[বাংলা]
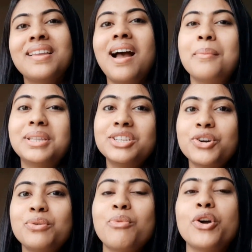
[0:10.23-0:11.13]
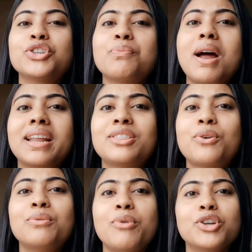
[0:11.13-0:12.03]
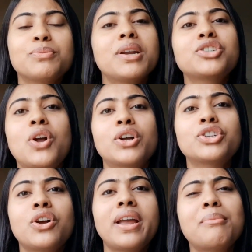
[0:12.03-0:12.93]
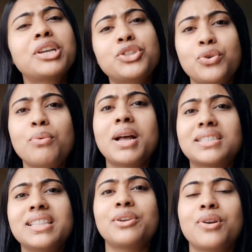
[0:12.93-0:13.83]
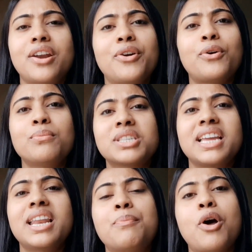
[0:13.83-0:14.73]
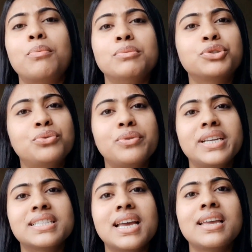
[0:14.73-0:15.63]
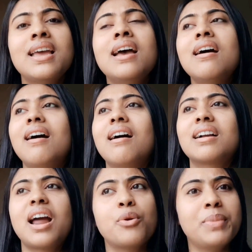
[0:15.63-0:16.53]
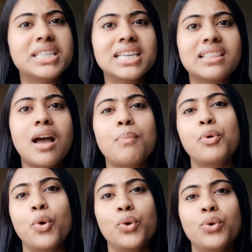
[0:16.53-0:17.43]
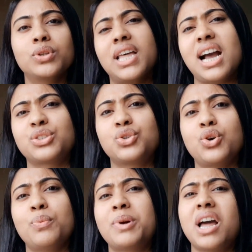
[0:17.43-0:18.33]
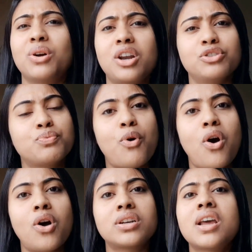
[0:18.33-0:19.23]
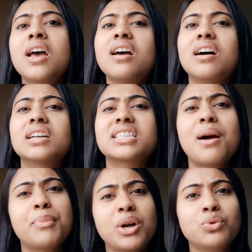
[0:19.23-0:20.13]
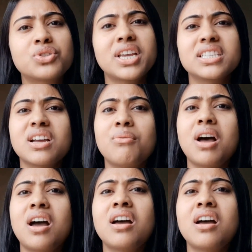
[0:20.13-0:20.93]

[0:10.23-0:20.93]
আমাদের যখন বয়স বাড়ে তখন বয়স বাড়ার সঙ্গে সঙ্গে এমনকি ছোটো বাচ্চাদেরও নানান রকম স্কিনের প্রবলেম শুরু হয়ে যায় কারো মেচেতা ব্রণ দাগছোপ কালো কালো স্পট চামড়া কুচকে যাওয়া